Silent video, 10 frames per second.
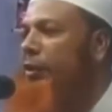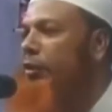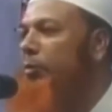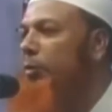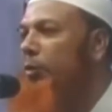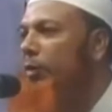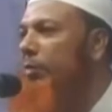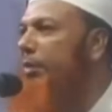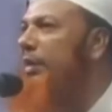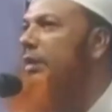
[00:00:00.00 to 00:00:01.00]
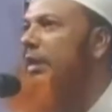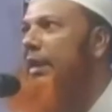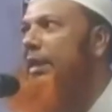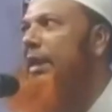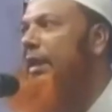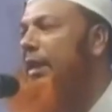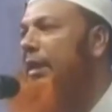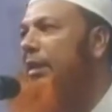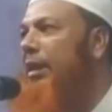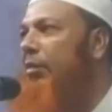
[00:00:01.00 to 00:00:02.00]
একশো মনোনিবেশ না থাকে
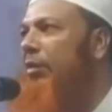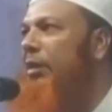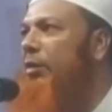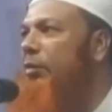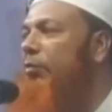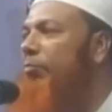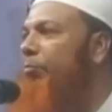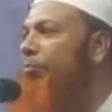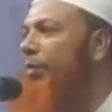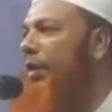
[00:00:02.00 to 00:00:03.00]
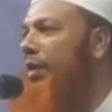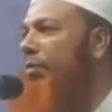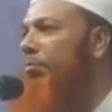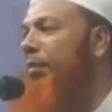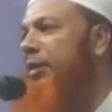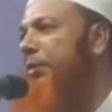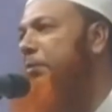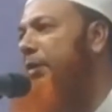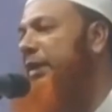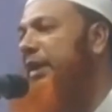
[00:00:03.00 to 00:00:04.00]
তাহলে তো
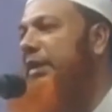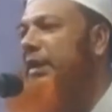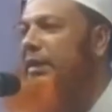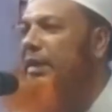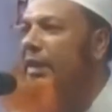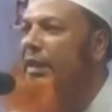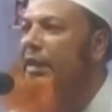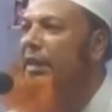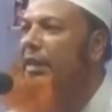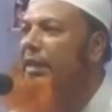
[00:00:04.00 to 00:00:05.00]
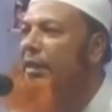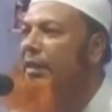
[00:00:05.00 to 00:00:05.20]
মাঝপথে শেষের দিকে